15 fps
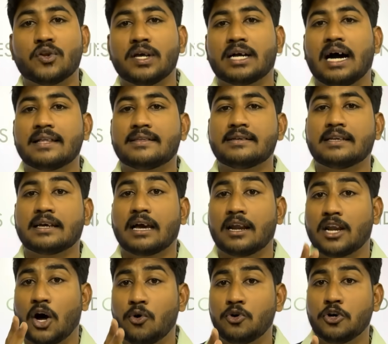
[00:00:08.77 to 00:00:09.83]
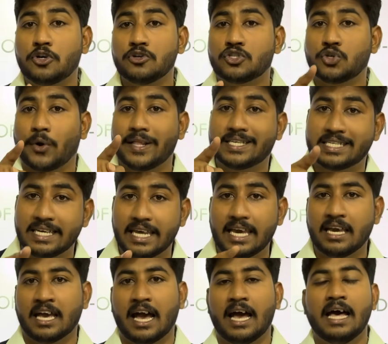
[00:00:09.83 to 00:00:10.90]
சொல்லி காத்துட்டு ரவுண்டு டூ ஸ்டூடெண்ட்ஸ்
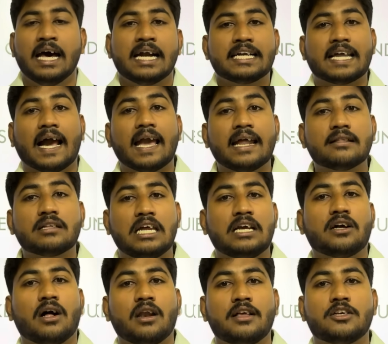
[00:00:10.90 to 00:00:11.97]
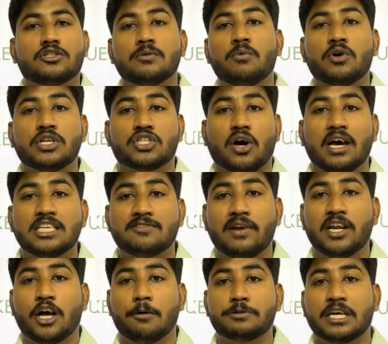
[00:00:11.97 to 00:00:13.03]
நீங்கள் டயர் த்ரீ காலேஜஸும் உங்கள் சாய்ஸ்
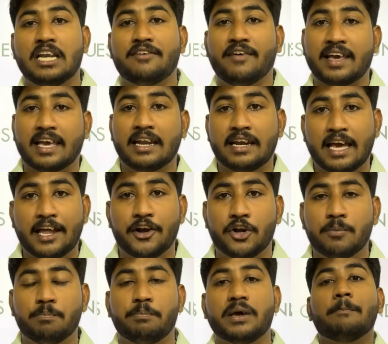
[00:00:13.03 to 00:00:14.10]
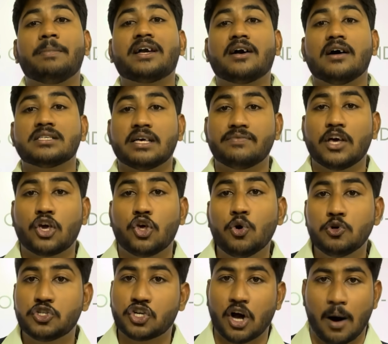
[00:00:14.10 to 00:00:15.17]
ஃபில்லிங் ஆப்ஷனில் வைக்க நேரிடும் பிகாஸ் ஆஃப் த
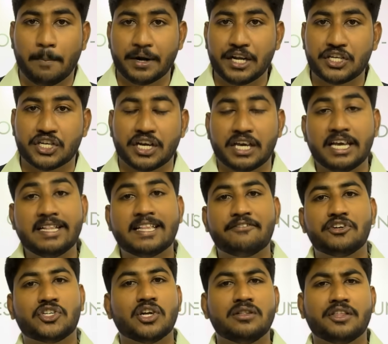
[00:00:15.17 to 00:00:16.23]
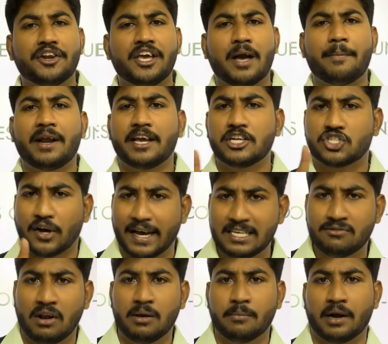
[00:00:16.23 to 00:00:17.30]
ஹியூஜ் காம்படிஷன் இந்த விஷயம் தெரியாமல் நீங்கள்
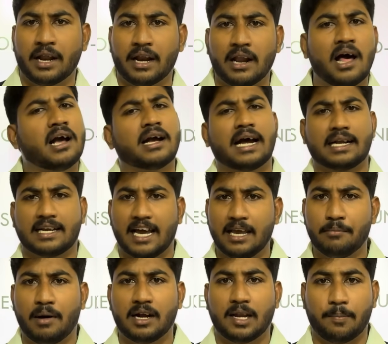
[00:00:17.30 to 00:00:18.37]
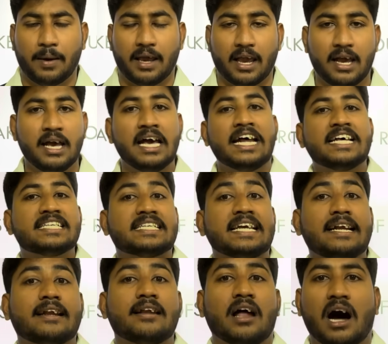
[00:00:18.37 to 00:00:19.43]
சாய்ஸ் ஃபில்லிங் பண்ணிங்கன்னா கட்டாயம் மாட்டிப்பீங்க
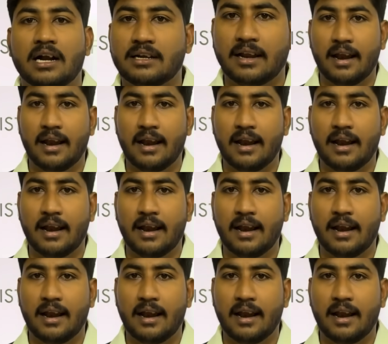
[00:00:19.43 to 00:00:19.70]
சீட் நாட்